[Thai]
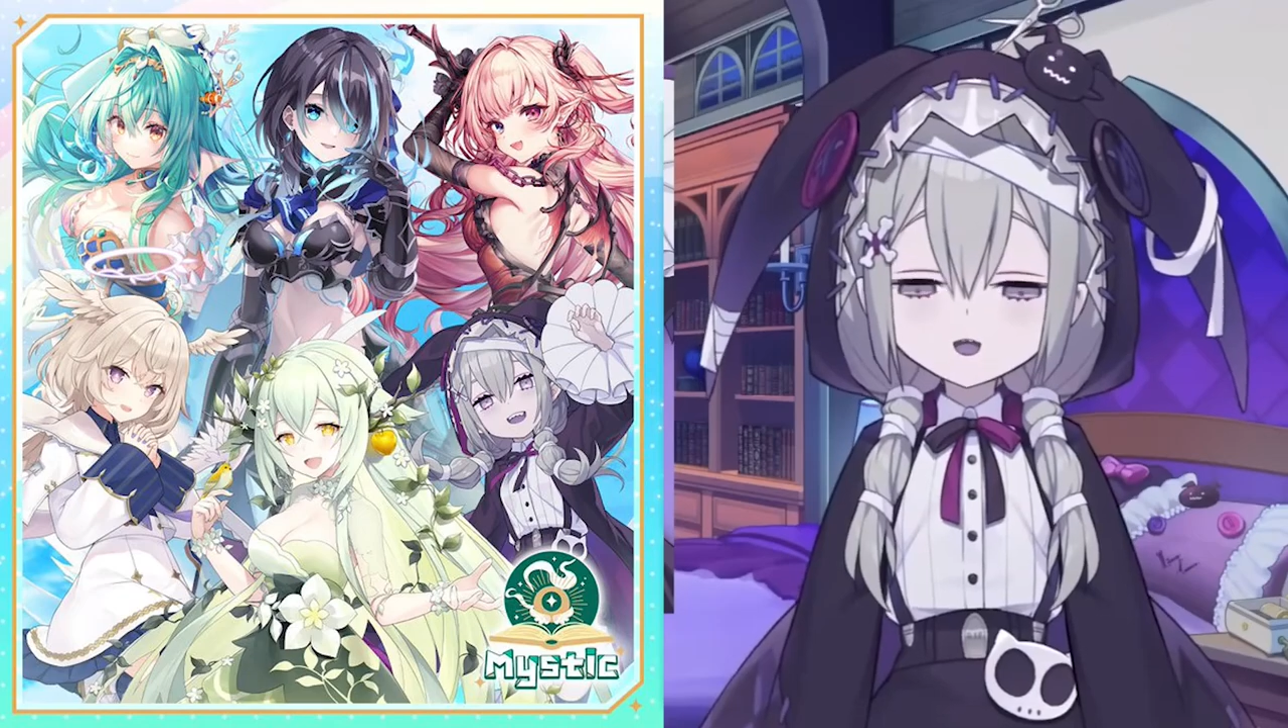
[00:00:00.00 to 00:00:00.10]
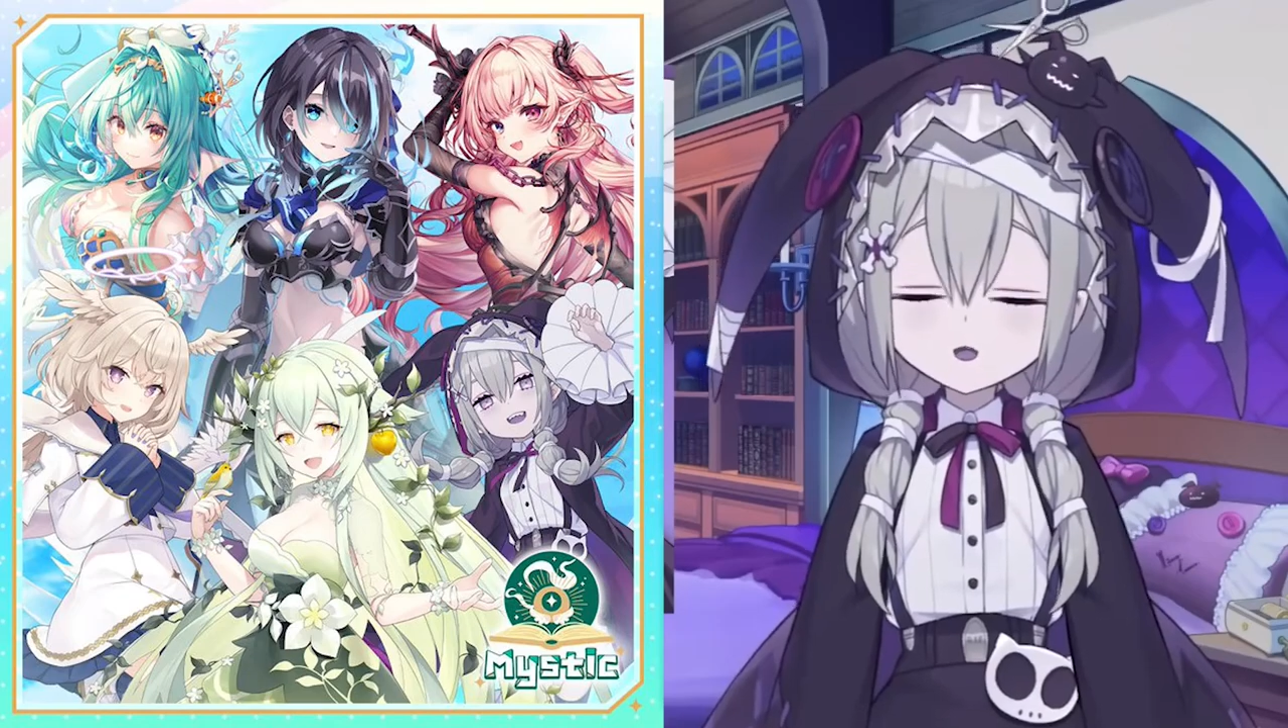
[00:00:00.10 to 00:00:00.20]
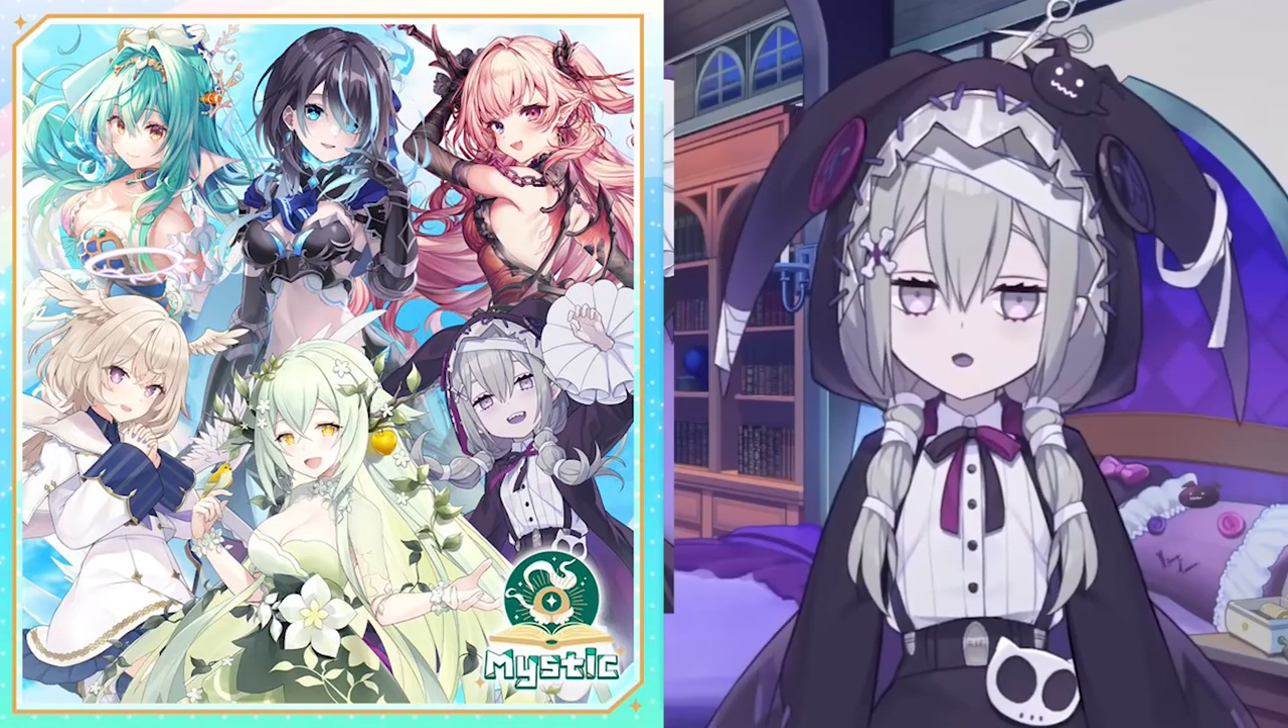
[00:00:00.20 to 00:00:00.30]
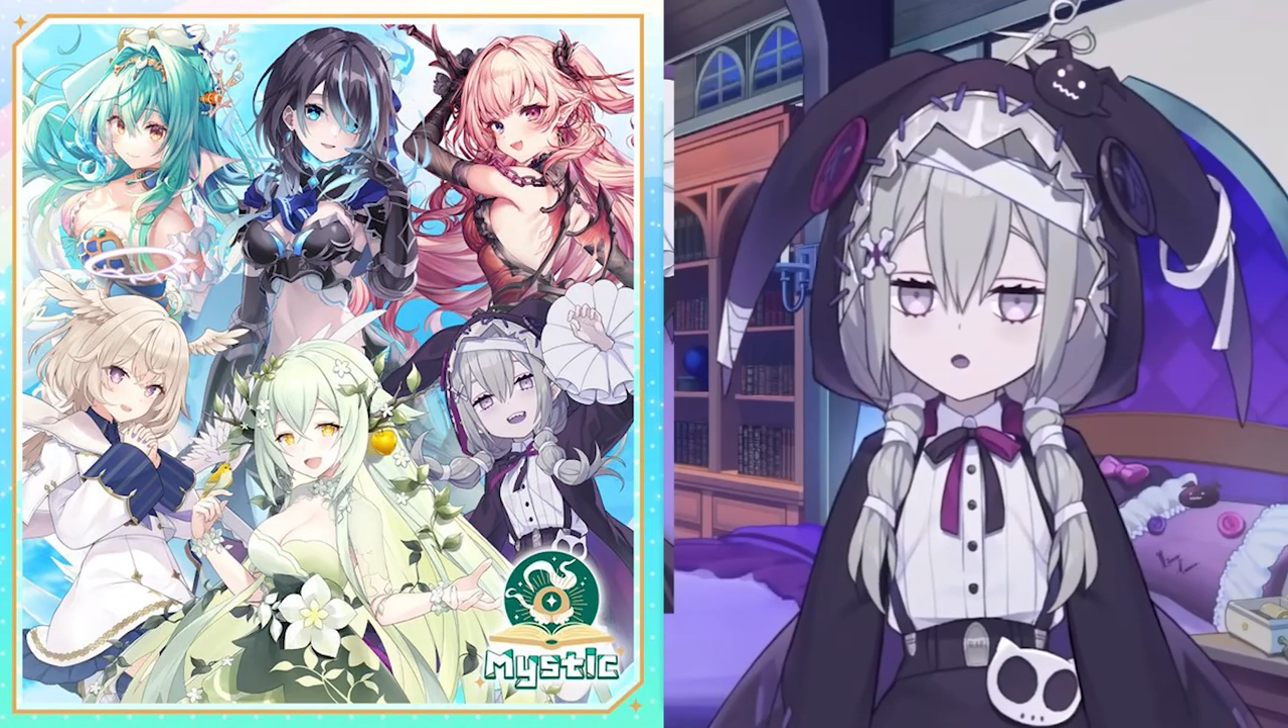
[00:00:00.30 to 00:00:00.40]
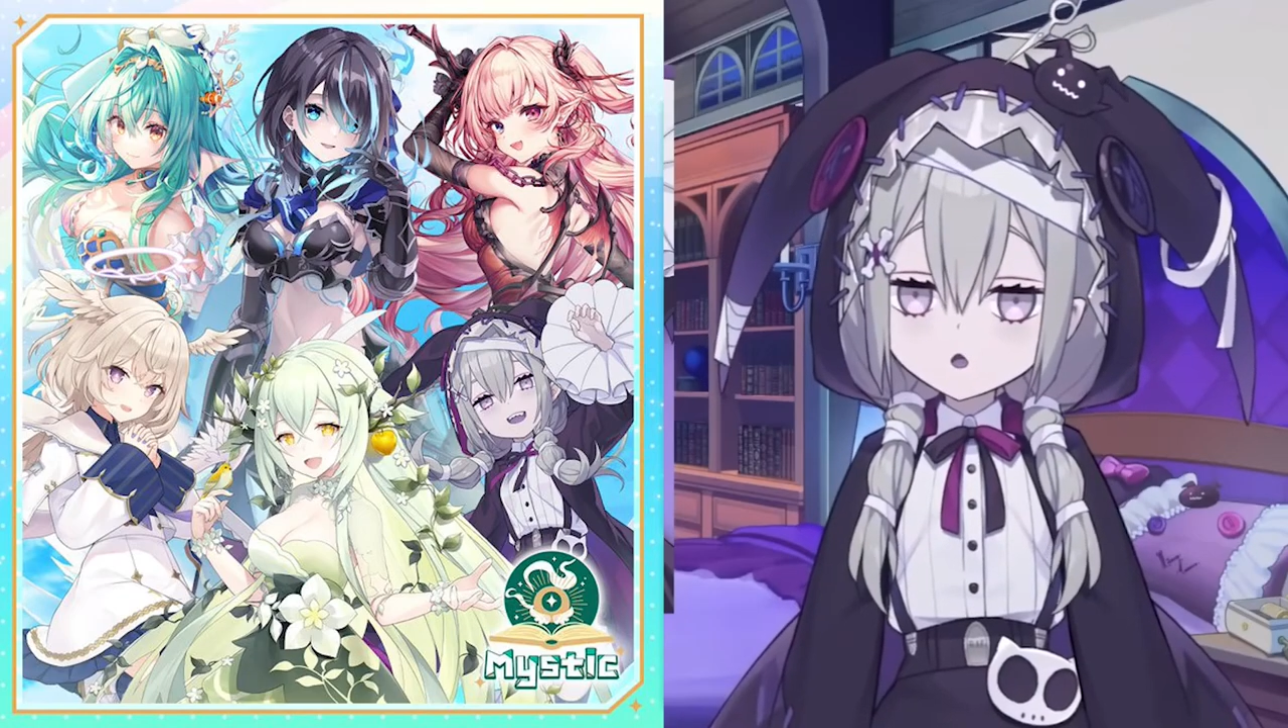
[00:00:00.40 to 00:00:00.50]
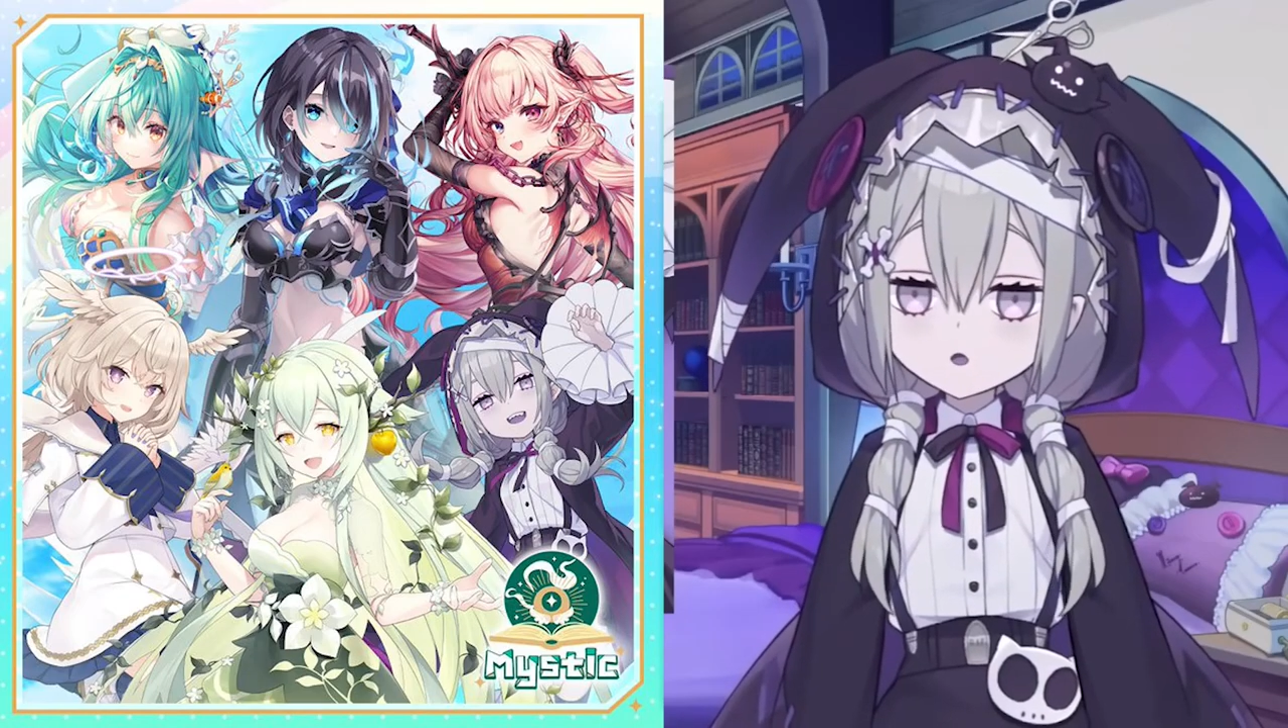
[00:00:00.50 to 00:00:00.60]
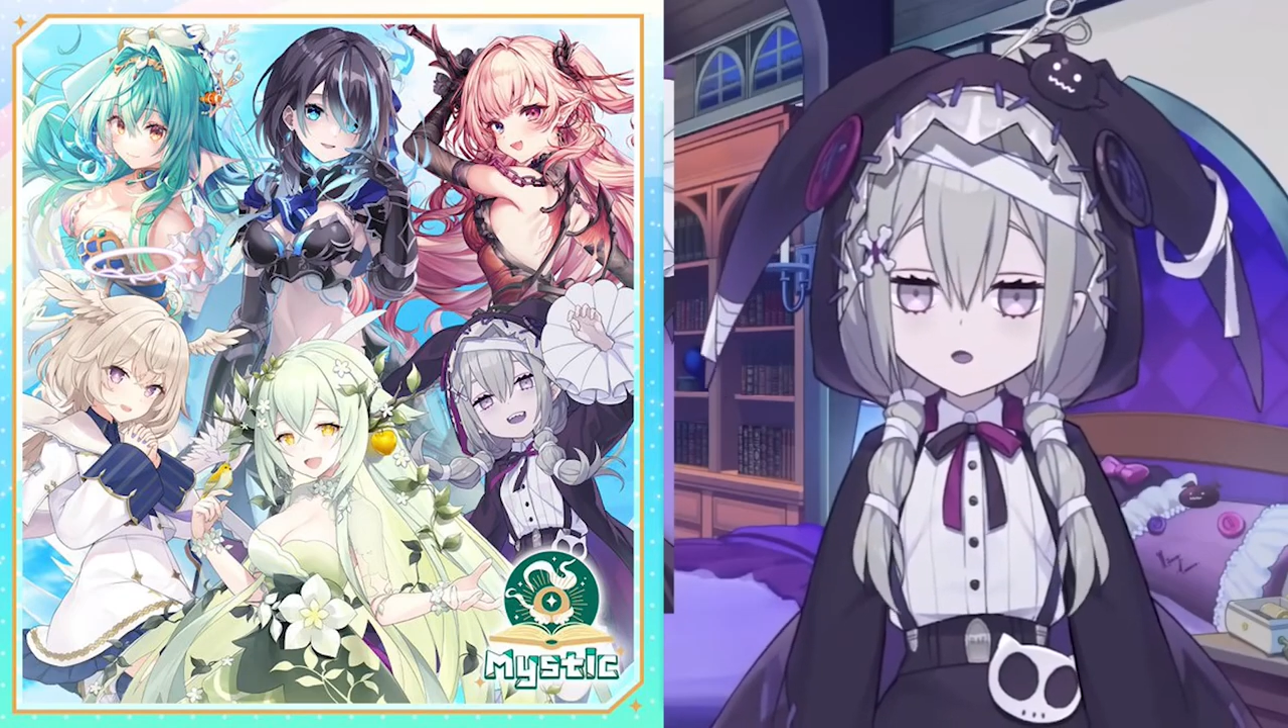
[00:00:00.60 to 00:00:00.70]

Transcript: รุ่นมิส